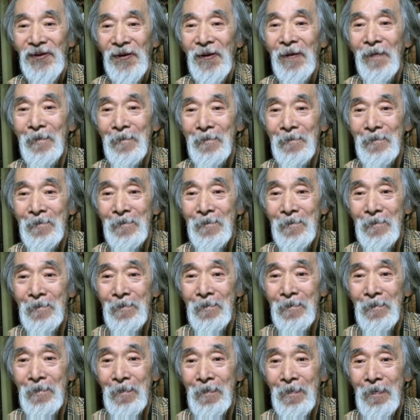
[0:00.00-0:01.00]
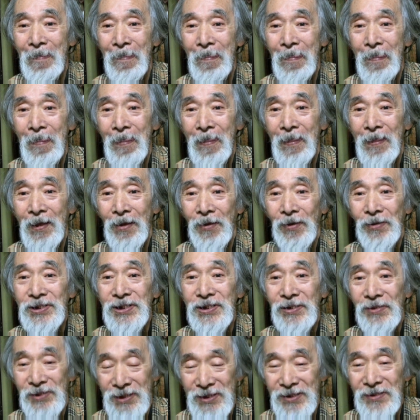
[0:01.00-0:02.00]
ああ幸家っておじさん
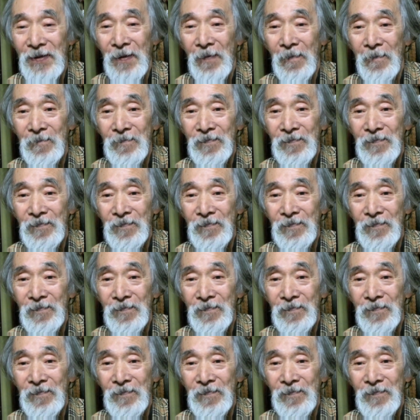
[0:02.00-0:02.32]
ですね。おじおじを。